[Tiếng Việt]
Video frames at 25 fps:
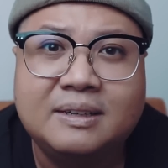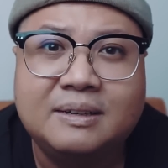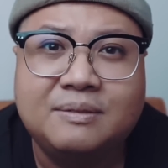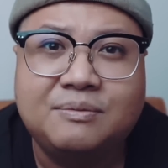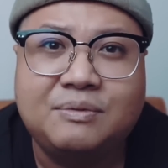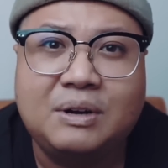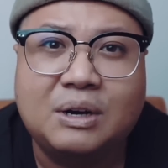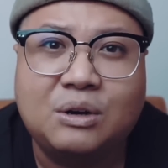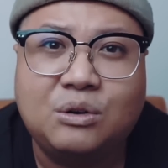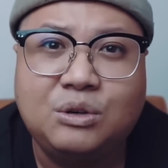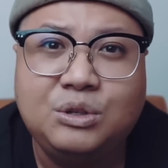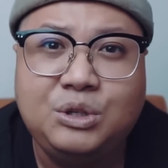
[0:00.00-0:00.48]

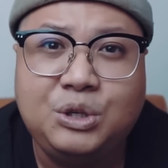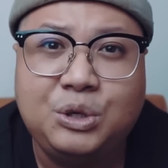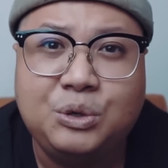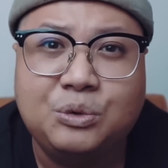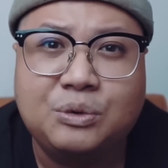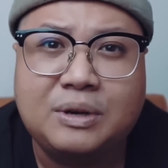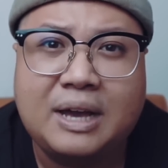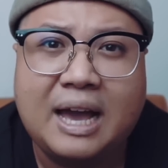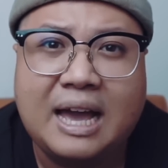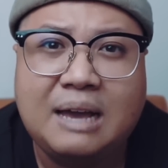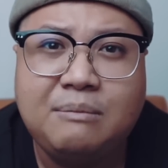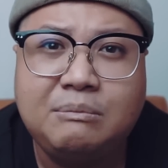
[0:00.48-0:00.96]
và có
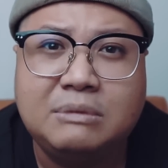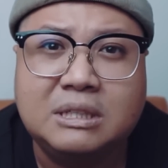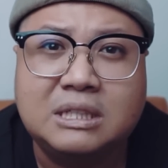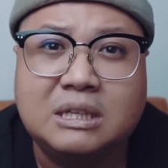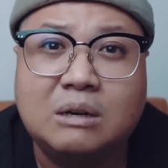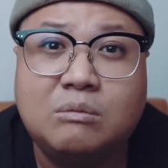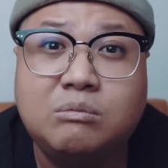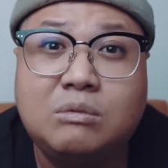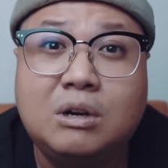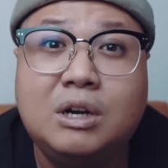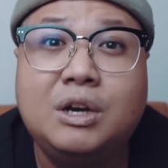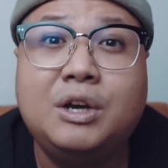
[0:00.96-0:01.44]
nhiều cái mình
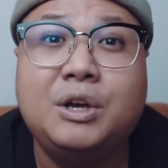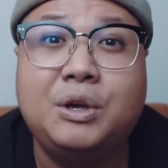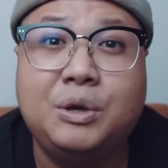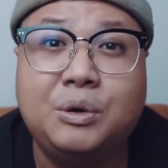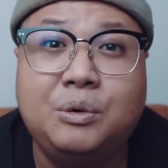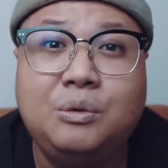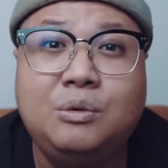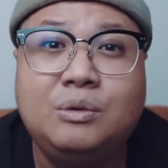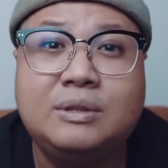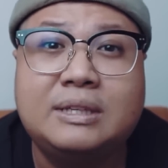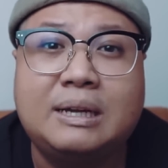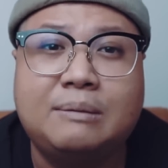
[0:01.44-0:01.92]
không có
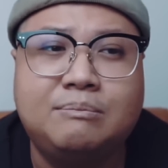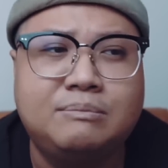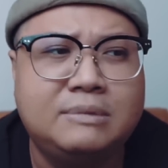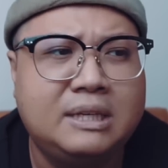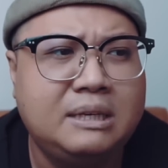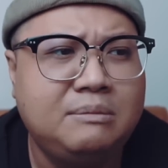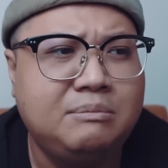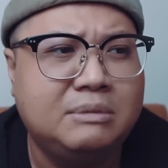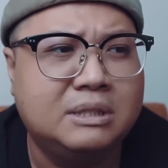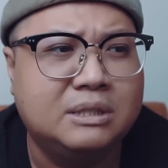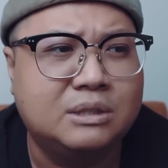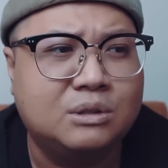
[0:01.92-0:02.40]
hiểu thậm
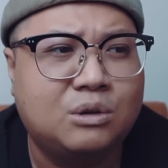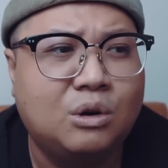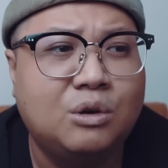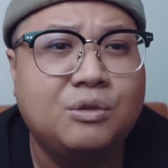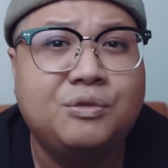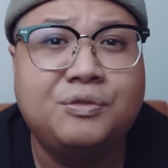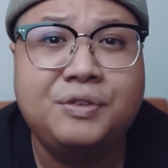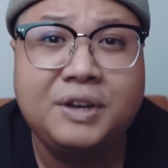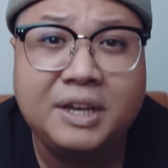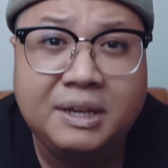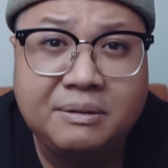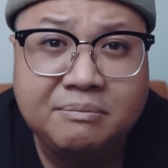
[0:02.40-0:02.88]
chí mình
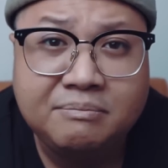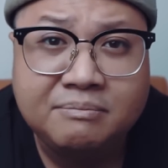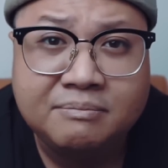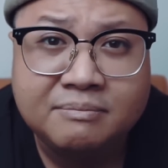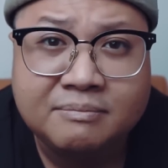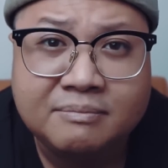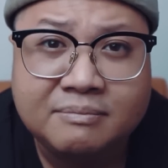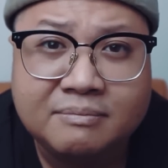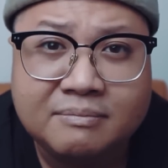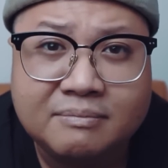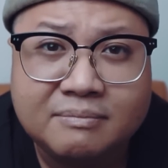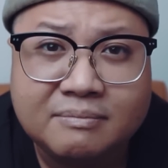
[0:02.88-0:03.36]
coi phim
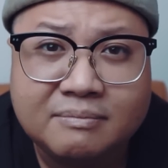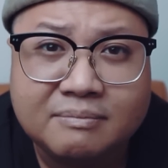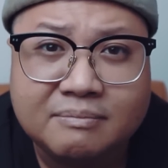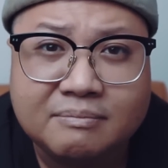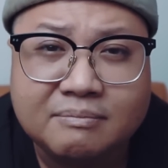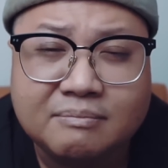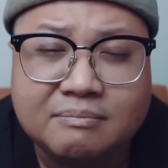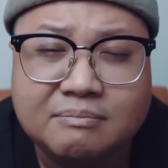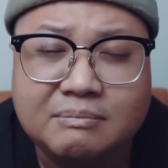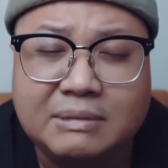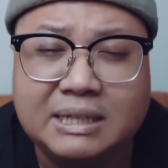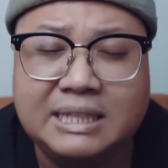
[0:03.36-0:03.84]

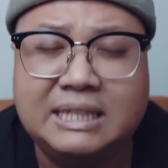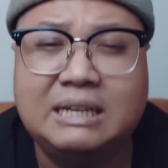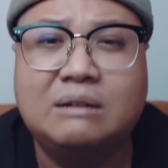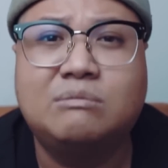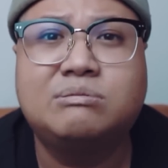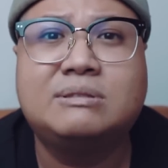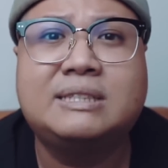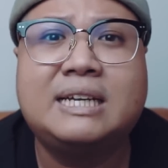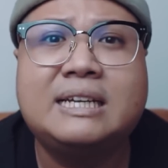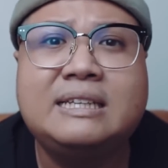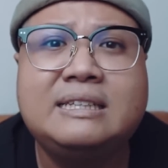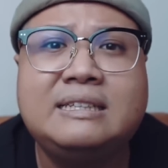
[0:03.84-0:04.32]
mình
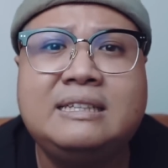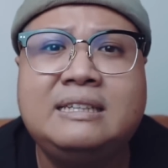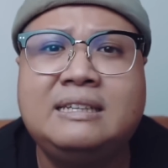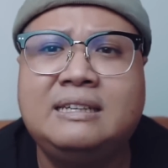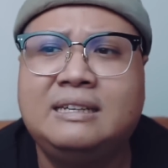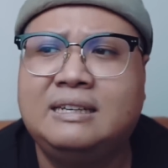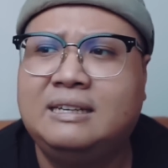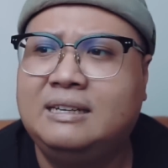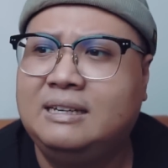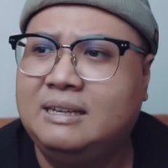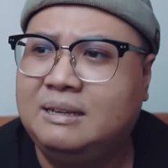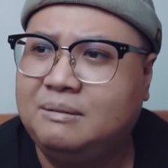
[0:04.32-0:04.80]
đọc sách
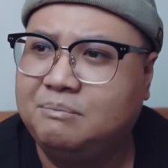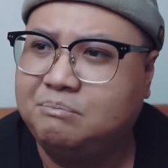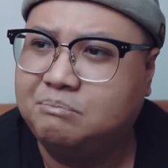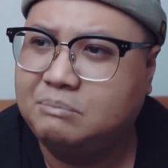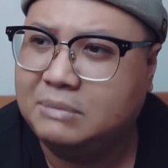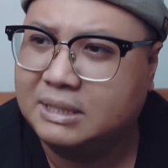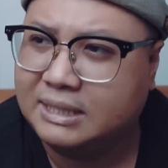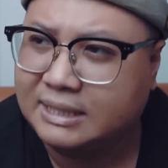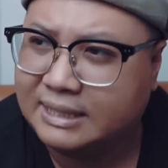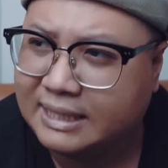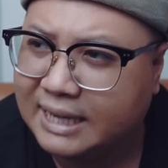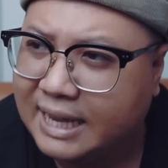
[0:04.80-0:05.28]

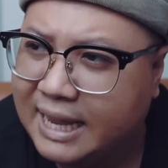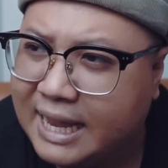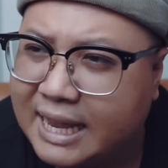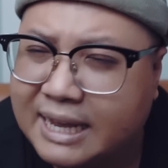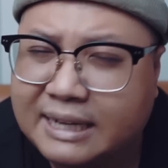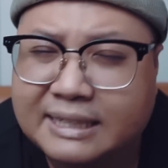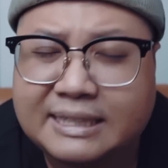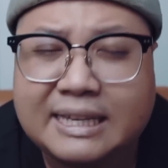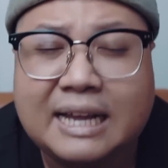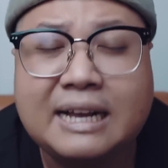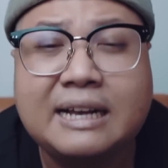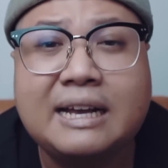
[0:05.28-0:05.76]
mình nghe
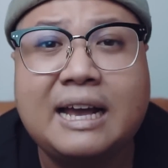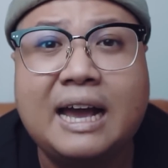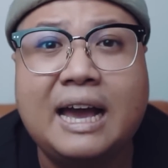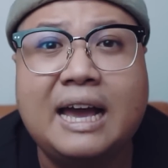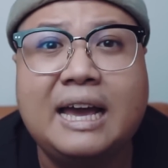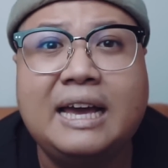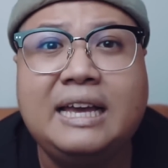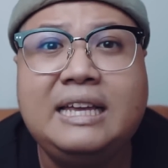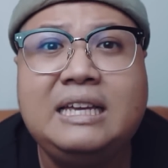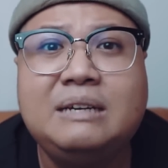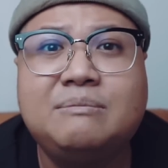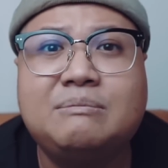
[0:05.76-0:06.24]
người ta
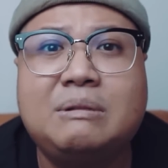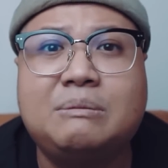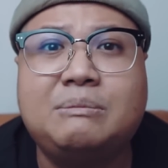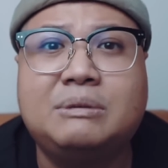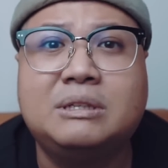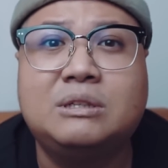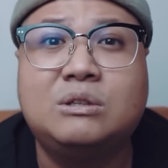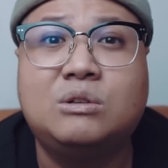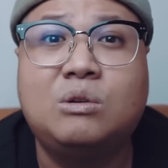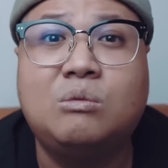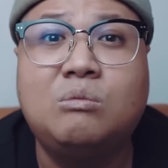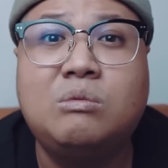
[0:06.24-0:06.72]
kể nhưng mà
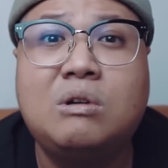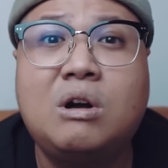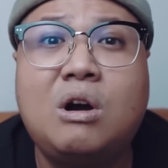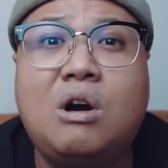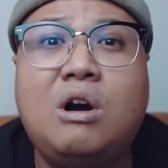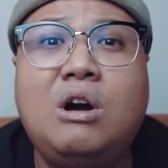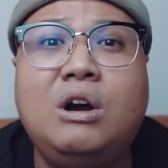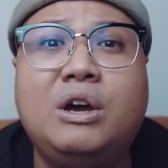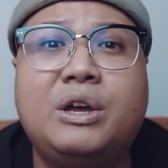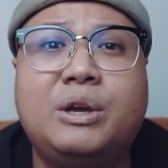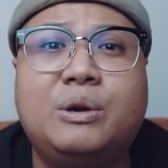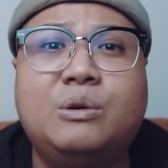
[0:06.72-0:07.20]
mình cũng
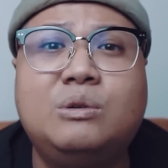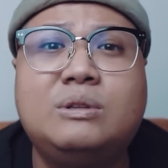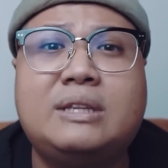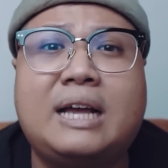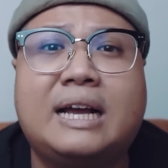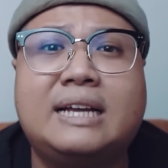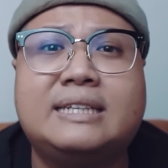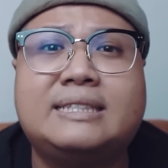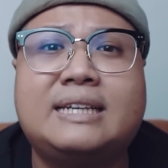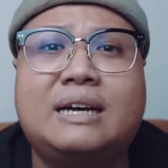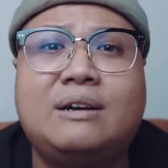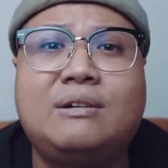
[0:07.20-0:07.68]
khó hiểu
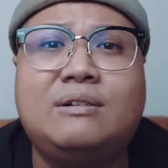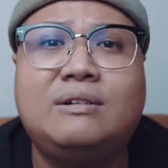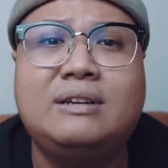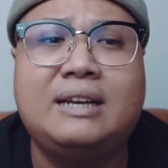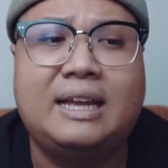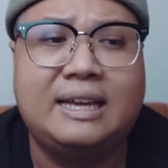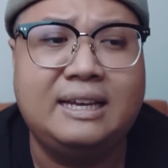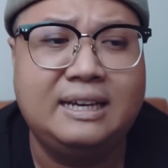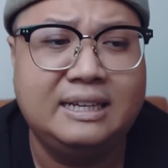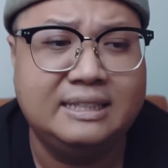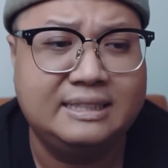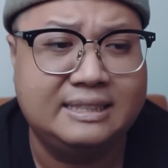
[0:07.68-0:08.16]
tại sao nó
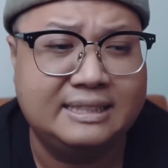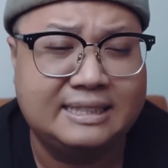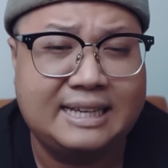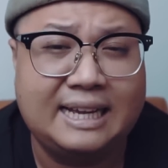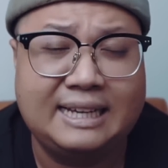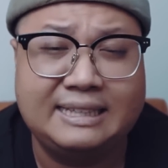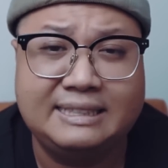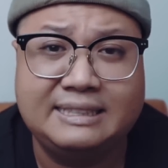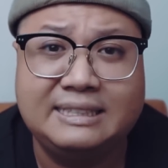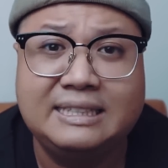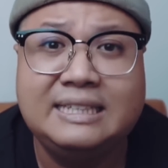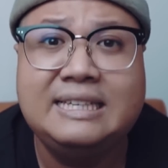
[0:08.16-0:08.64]
lại hình
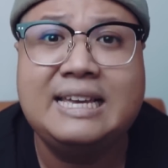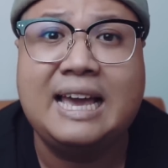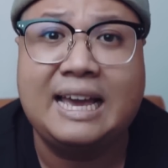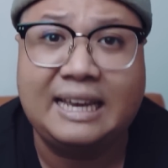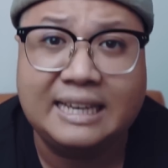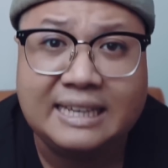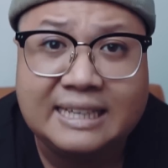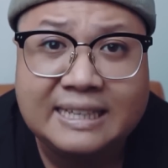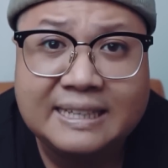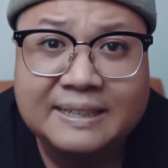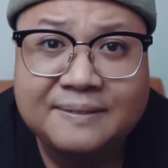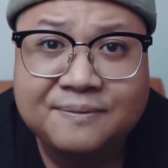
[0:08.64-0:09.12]
thành như
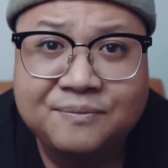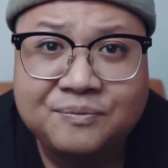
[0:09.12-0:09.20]
vậy